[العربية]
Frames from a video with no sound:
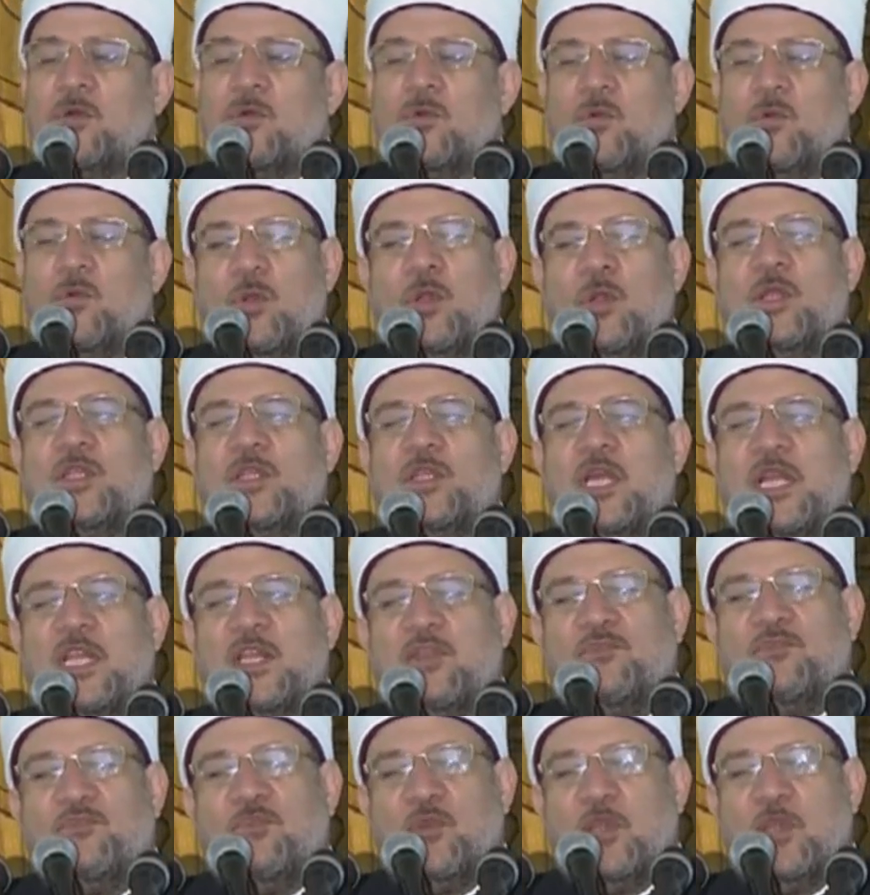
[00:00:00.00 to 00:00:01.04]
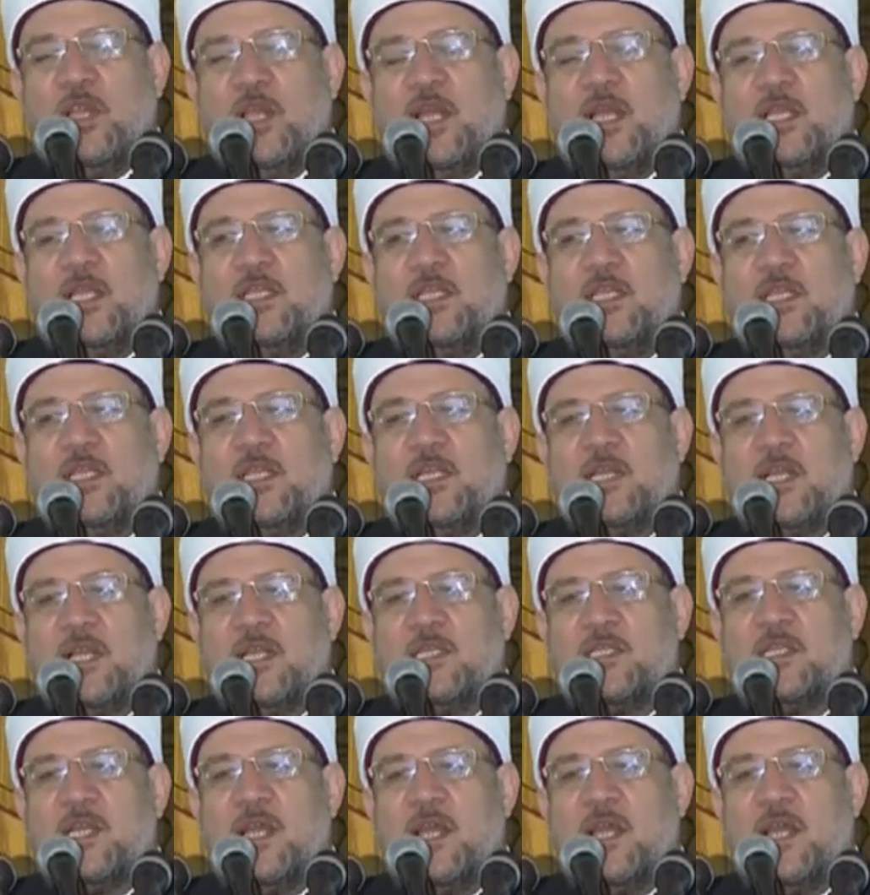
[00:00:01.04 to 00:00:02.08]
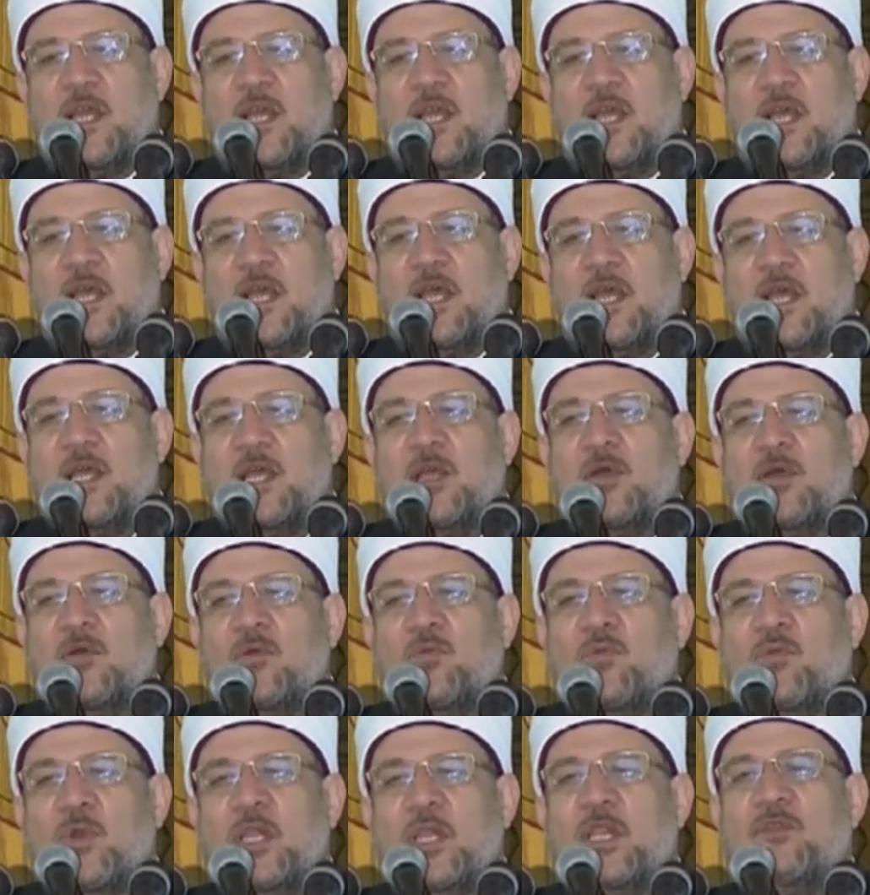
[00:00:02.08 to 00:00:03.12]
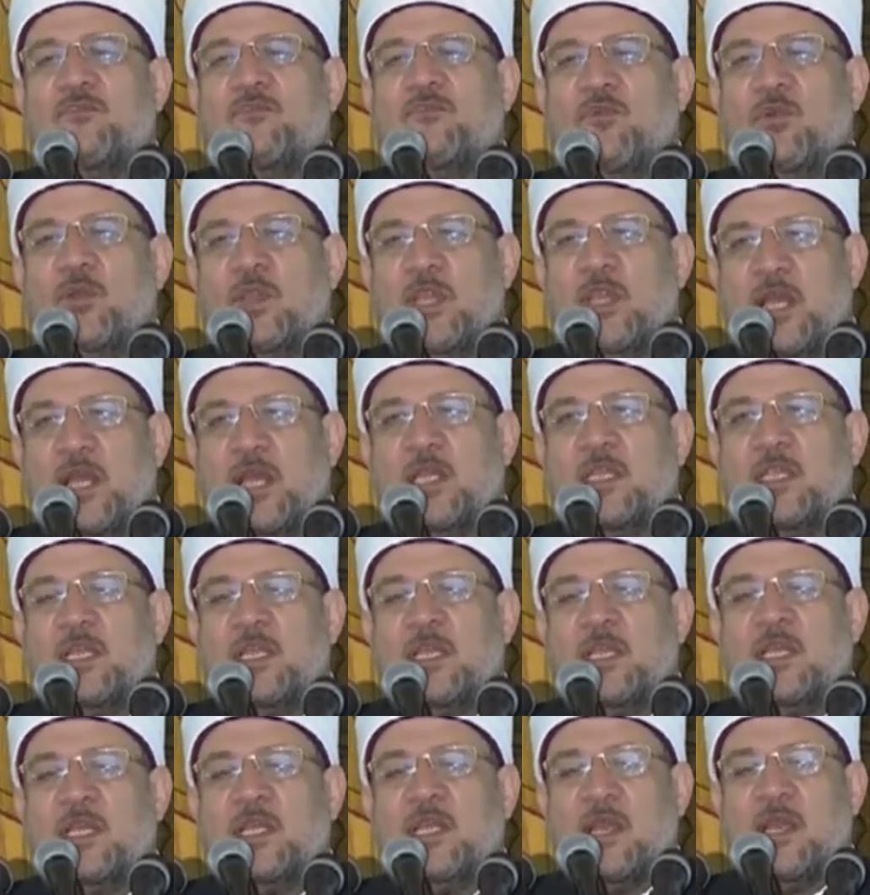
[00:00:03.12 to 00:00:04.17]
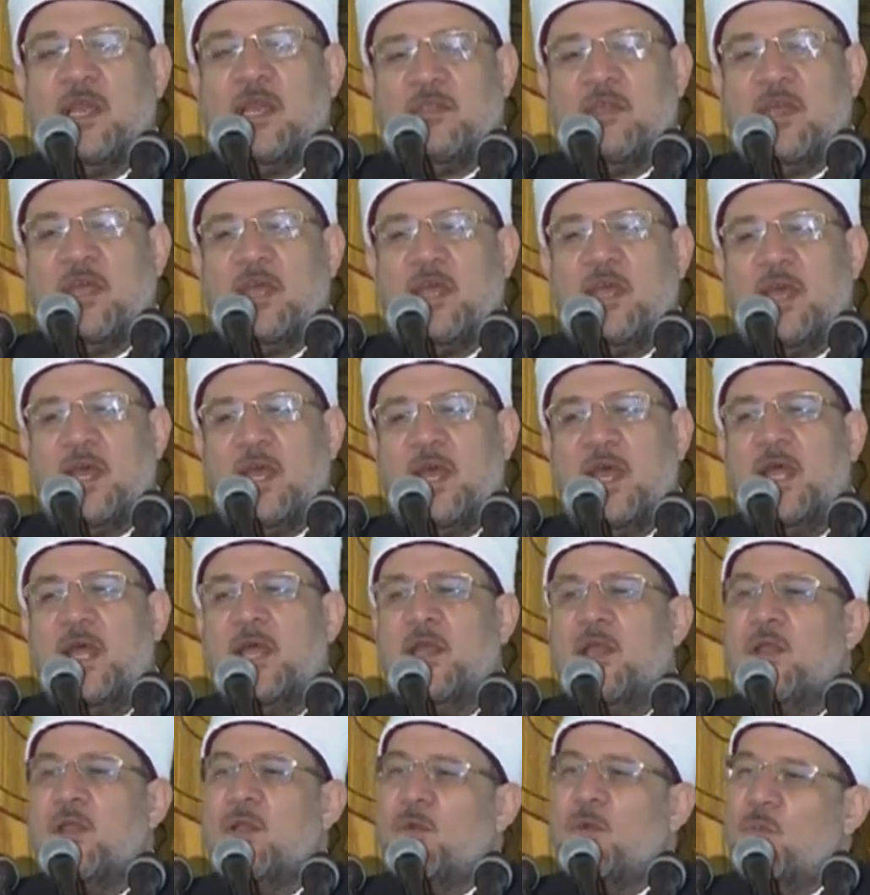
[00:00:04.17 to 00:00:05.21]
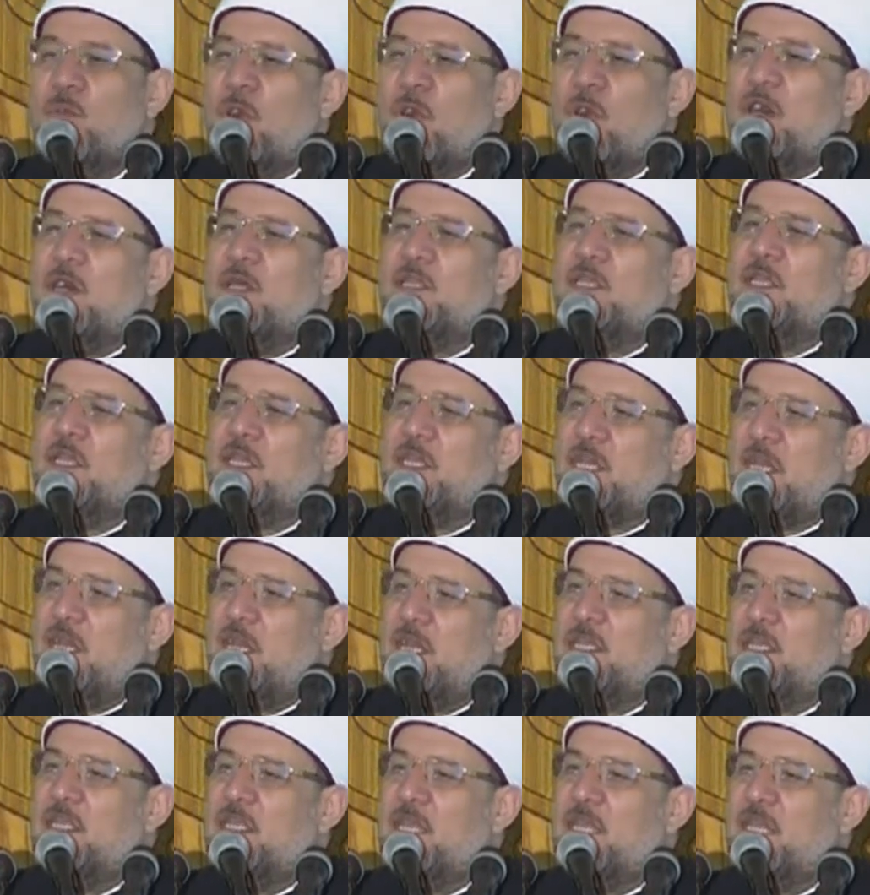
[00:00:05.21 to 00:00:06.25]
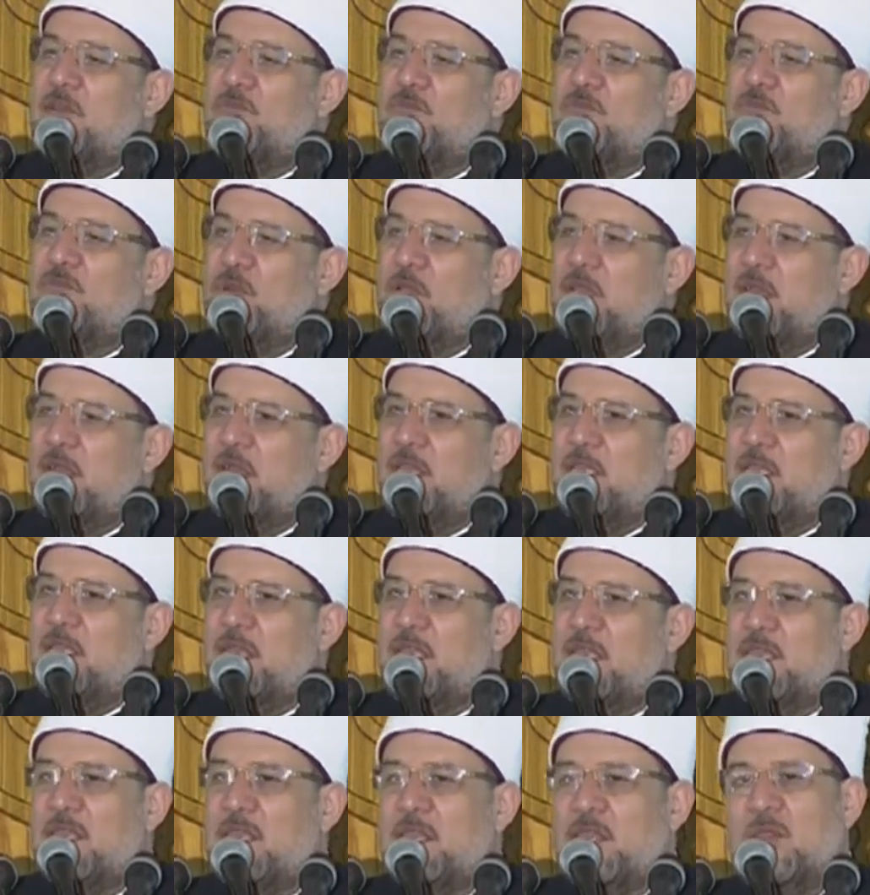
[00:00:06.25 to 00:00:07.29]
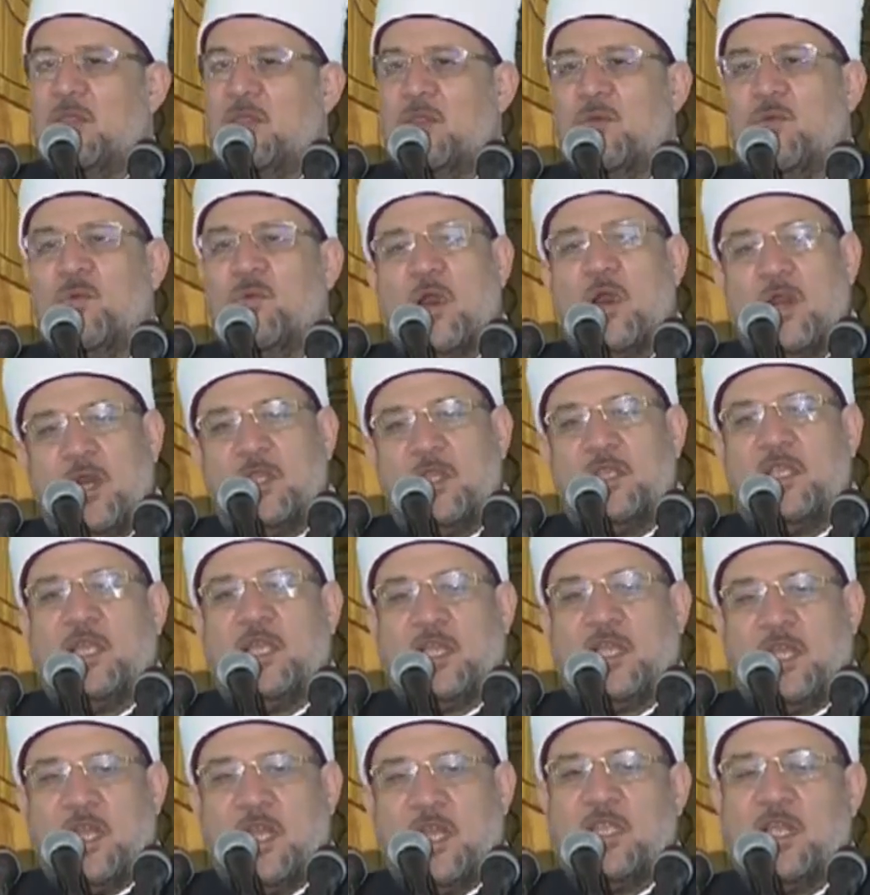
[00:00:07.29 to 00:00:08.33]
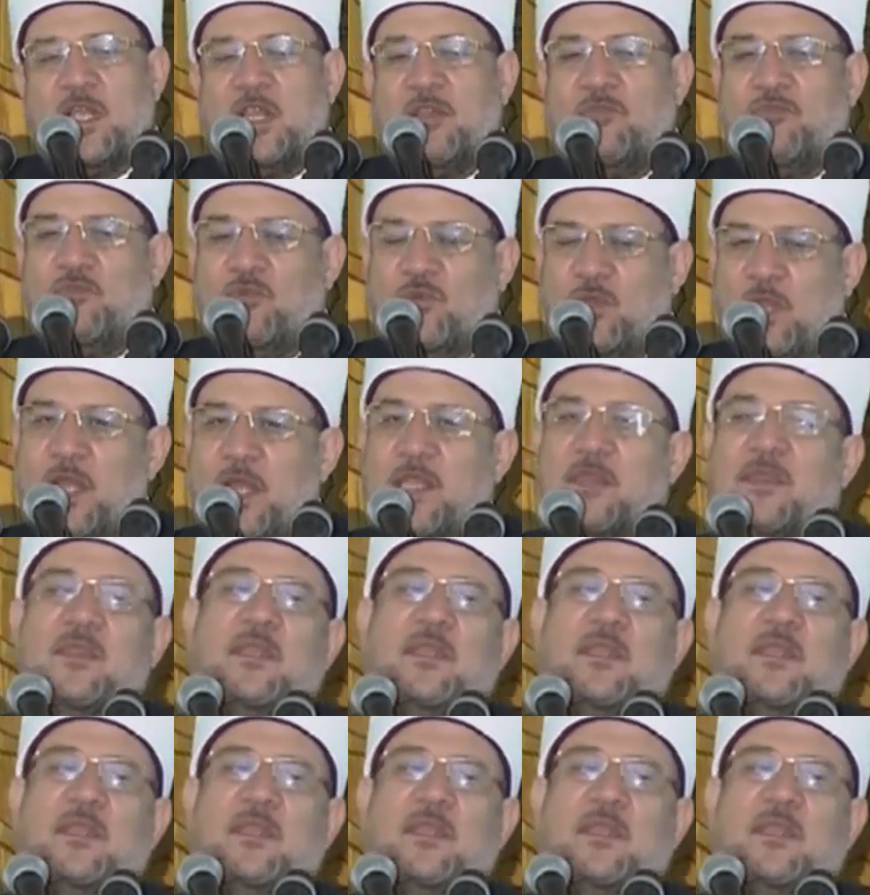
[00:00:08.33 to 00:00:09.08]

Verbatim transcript: قلت لفلان كذا ولفلان كذا وقد كان لفلان وقد كان لفلان